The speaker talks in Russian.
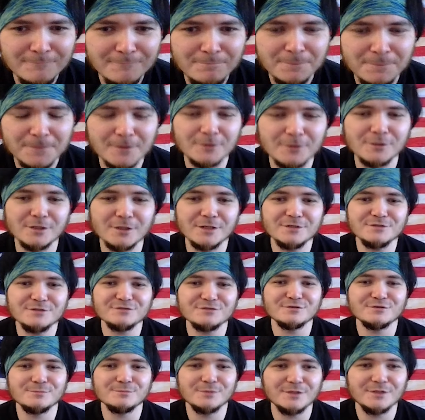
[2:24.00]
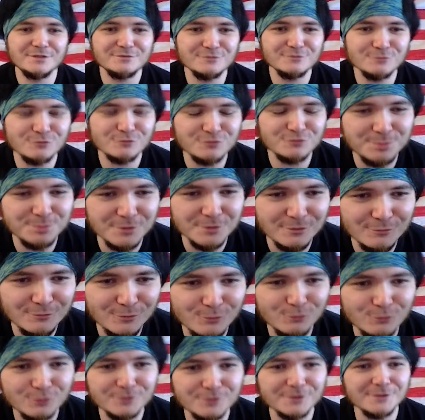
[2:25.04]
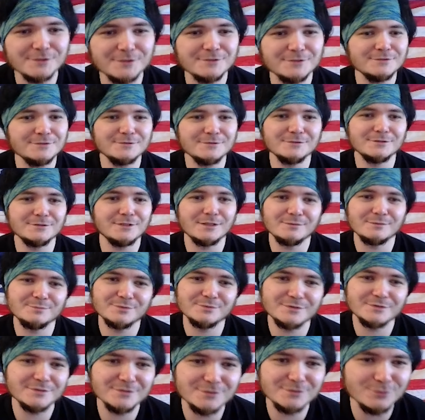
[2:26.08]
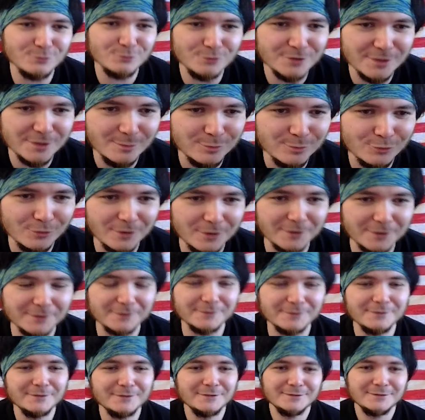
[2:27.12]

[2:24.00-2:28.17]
границы, блядь, 91 года и, как бы, и не более.